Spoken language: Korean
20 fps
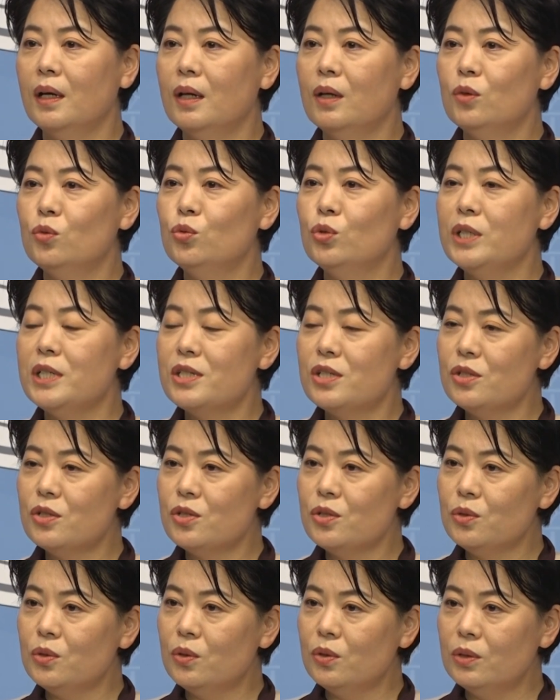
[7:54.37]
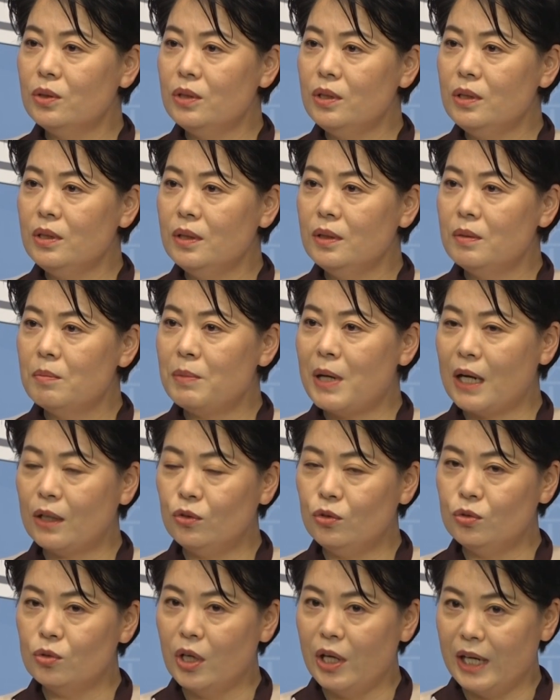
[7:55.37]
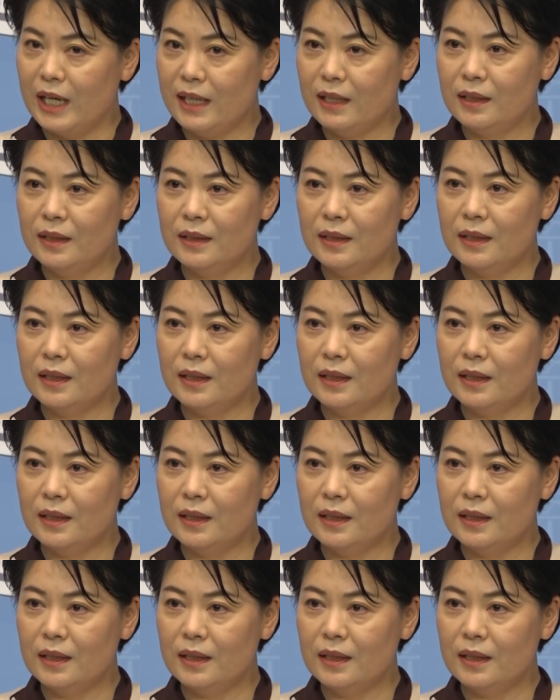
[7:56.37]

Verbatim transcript: 우리 스스로를 바꿔야